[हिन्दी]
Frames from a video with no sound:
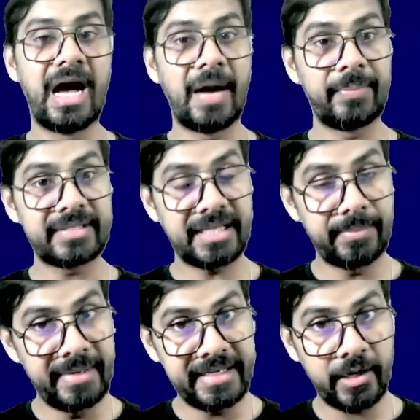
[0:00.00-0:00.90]
आप
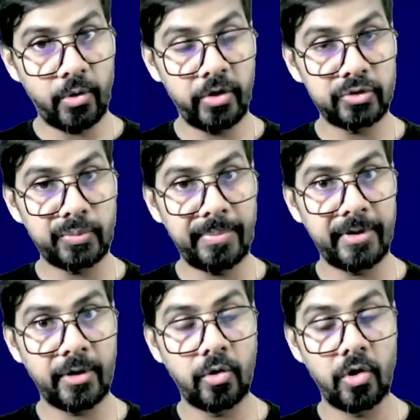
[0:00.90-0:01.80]
सबमिट करोगे उस
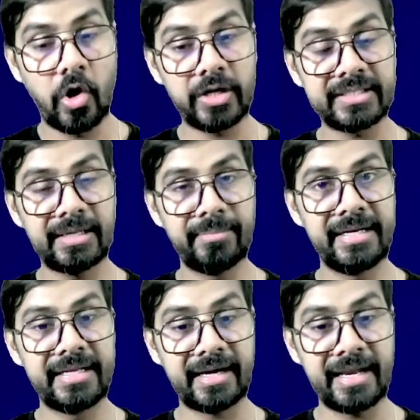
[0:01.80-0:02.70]
पेपर को और
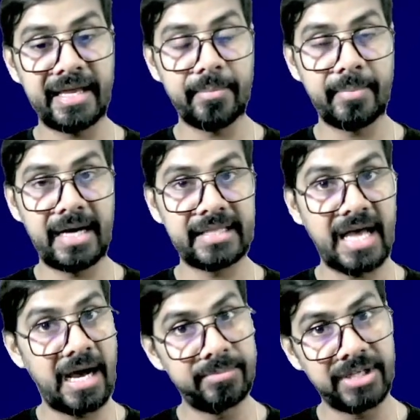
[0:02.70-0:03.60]
सबमिट करने के बाद
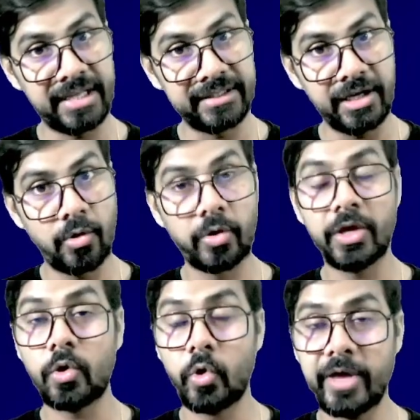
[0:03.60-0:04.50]
आप जानते हो
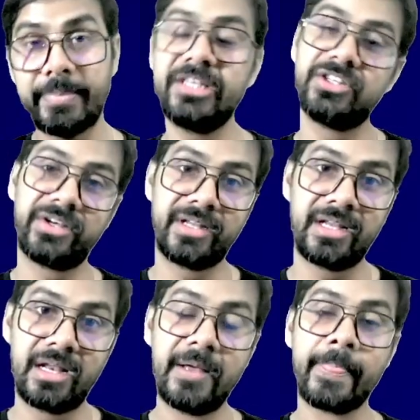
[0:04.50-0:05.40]
कि कोई भी
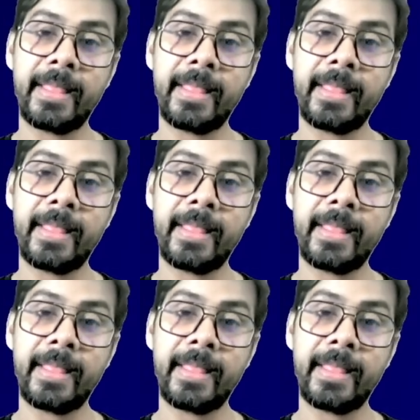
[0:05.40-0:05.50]
जर्नल